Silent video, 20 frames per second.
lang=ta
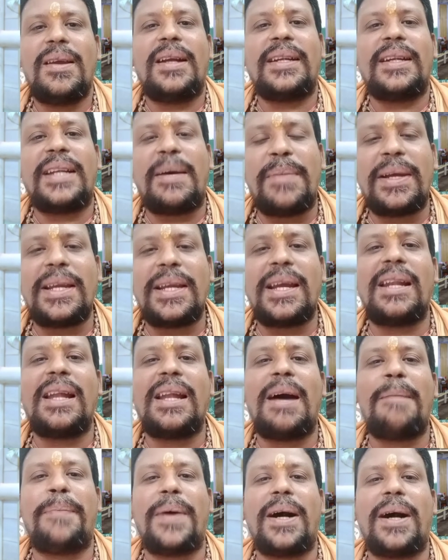நம்ம
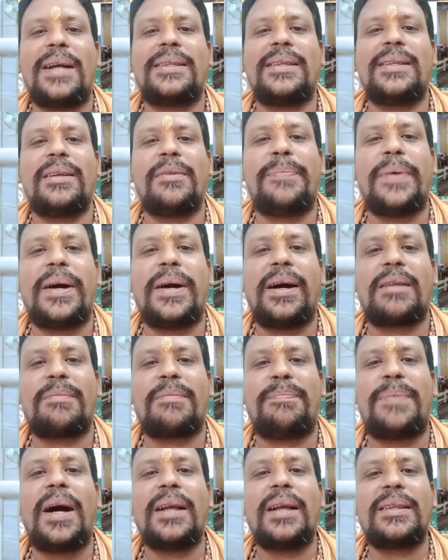எல்லாம் பார்த்திருப்பார்
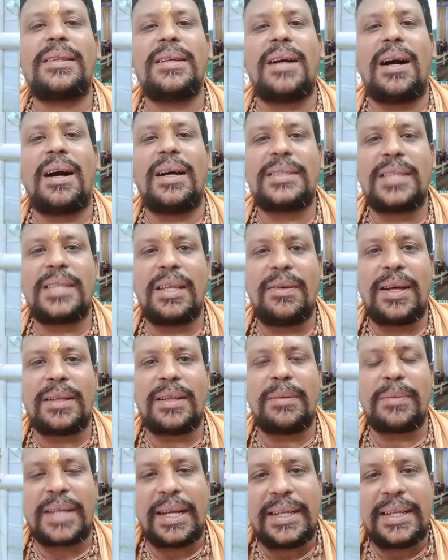பார்த்து
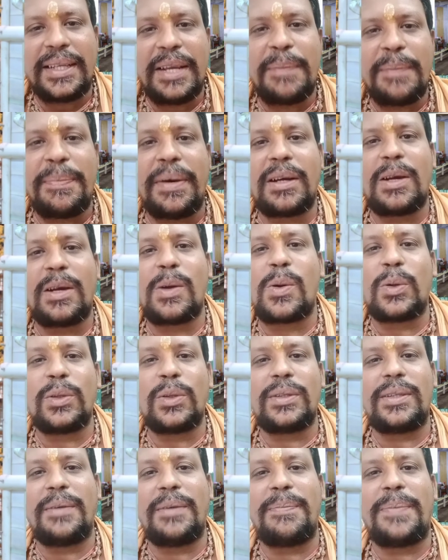ஆசீர்வாதம் கண்டிப்பாக
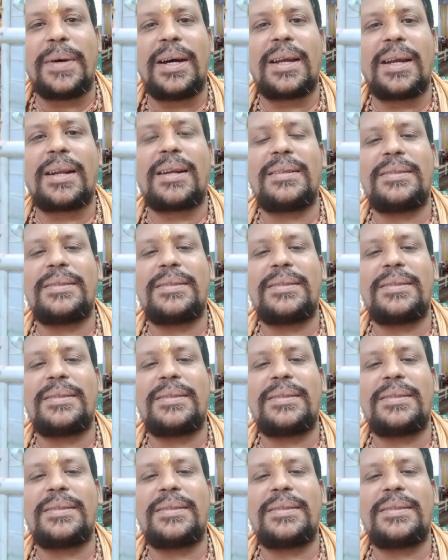கொடுத்திருப்பார்